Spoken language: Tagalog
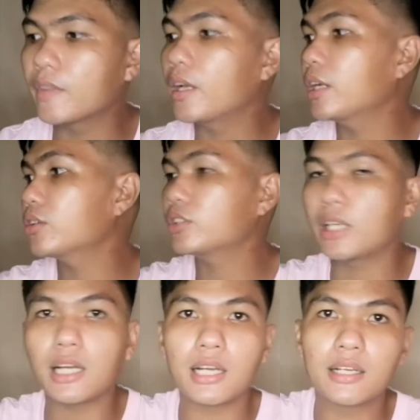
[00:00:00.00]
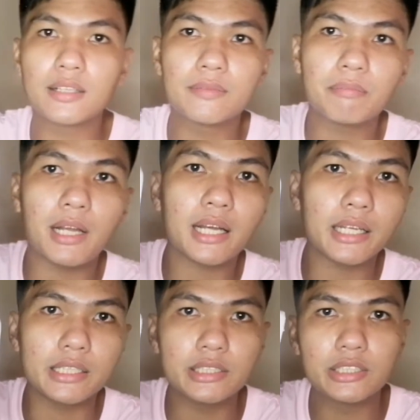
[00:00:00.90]
na ito siya,
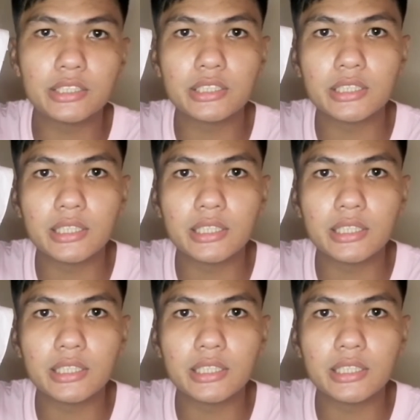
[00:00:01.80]
package